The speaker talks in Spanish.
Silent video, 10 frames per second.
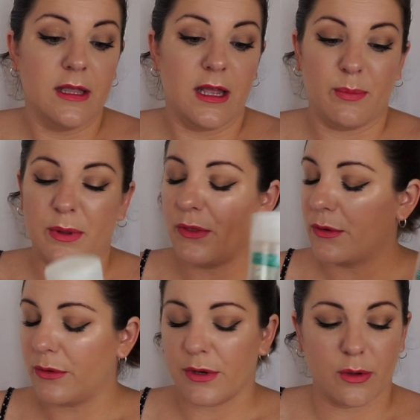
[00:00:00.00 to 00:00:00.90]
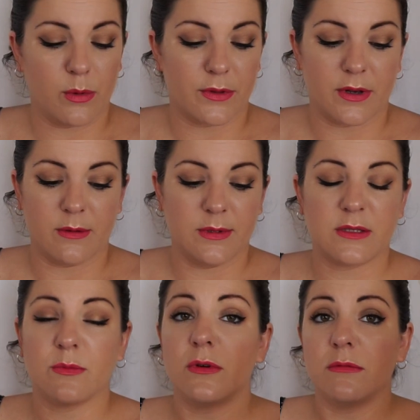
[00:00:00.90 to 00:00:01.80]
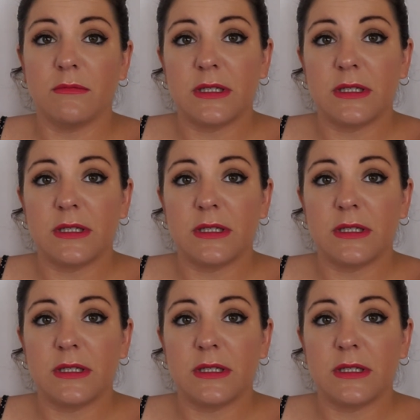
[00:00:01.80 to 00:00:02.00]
El precio no lo recuerdo ahora mismo.